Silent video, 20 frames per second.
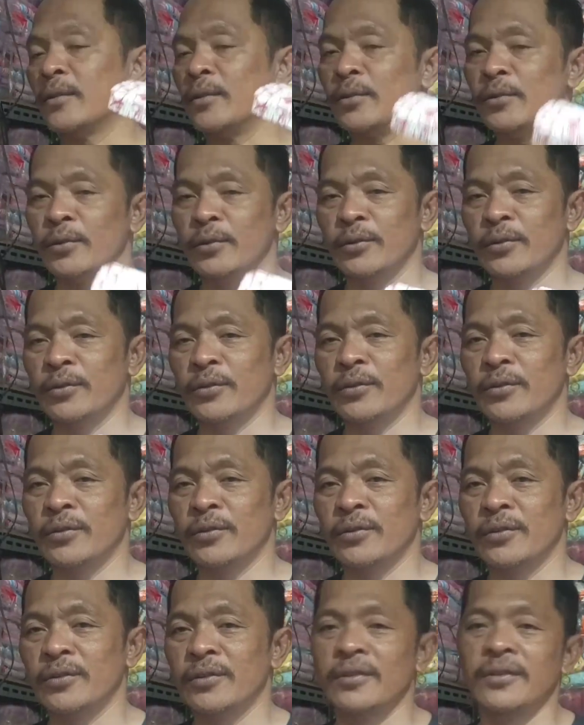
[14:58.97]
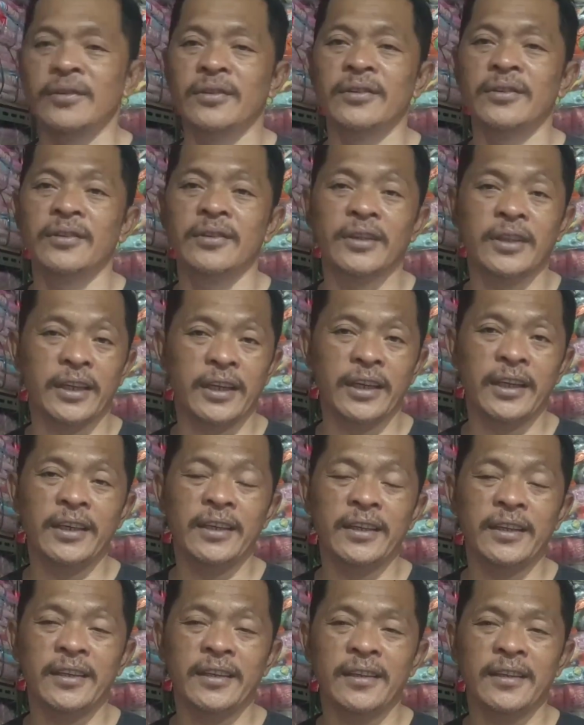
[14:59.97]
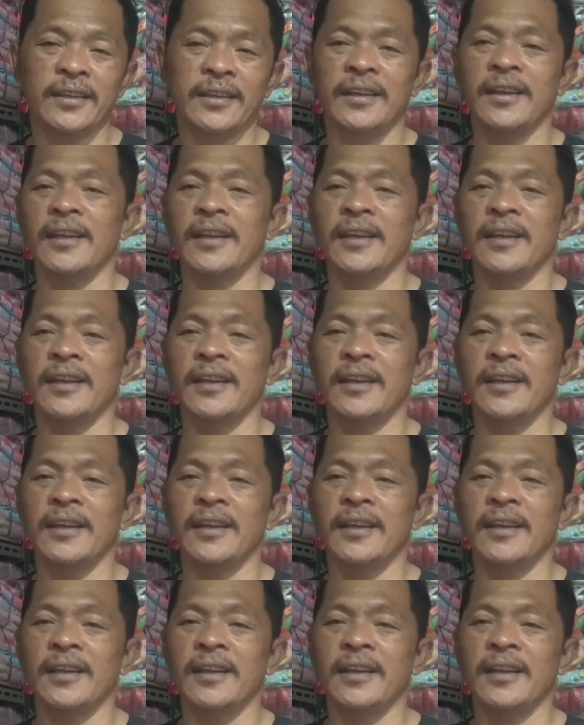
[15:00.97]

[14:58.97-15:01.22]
Oke? Nah, sekian dulu